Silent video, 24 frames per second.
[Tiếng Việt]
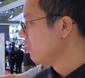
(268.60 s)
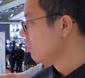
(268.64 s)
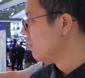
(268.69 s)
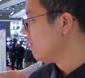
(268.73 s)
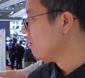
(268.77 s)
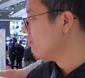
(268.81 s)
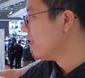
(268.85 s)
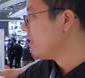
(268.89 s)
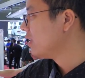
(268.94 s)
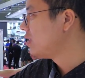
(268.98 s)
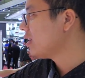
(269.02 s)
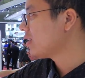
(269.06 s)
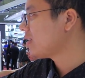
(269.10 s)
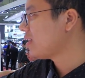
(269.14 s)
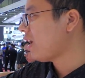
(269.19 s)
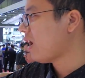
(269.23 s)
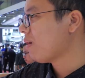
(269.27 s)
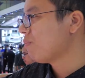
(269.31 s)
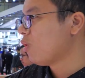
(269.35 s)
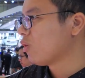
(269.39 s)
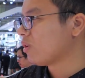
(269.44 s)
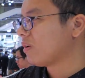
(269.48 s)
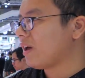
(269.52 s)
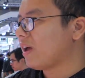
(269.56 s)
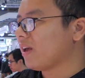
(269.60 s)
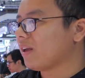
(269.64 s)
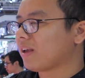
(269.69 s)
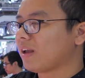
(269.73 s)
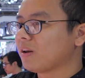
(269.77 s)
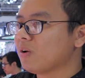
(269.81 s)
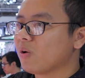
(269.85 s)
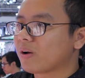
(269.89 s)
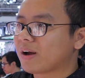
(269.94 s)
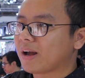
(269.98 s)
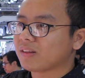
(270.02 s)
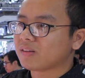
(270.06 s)
Nhưng với chiếc xe F1 này
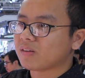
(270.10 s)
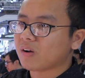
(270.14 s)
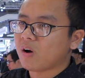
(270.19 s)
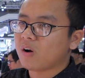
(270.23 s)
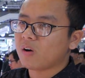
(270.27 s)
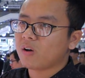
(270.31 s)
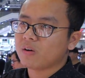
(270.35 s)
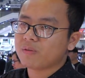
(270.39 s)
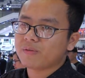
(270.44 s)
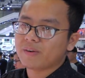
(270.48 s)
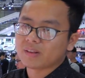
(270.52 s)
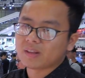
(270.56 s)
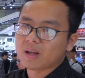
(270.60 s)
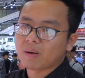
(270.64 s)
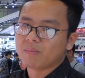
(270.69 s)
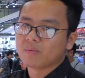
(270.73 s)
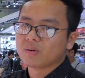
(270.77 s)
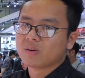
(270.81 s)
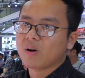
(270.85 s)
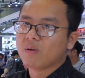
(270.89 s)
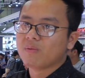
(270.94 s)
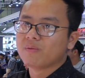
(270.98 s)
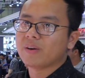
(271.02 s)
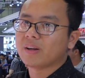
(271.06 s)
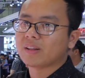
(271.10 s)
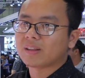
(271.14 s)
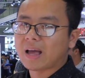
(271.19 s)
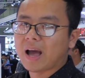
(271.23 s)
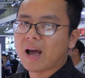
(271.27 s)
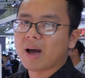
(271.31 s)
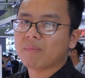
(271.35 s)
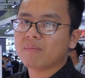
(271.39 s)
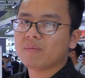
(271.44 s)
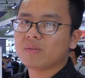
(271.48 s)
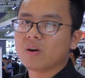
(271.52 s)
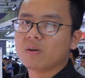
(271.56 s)
cái độ cản gió nó phải tầm
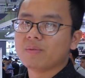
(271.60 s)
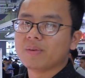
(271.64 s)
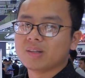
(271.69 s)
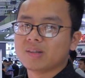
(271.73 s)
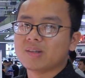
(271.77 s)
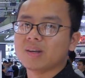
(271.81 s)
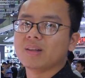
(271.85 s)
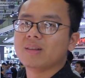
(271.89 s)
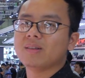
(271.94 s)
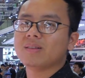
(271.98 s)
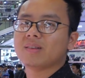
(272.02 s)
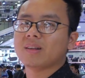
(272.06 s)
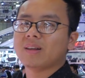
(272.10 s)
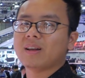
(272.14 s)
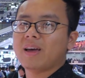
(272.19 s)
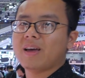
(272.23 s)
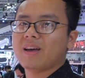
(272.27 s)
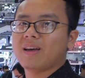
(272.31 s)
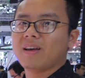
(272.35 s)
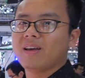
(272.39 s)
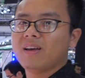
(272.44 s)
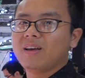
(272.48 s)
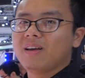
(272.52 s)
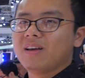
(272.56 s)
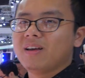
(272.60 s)
0,8, 0,9 CD.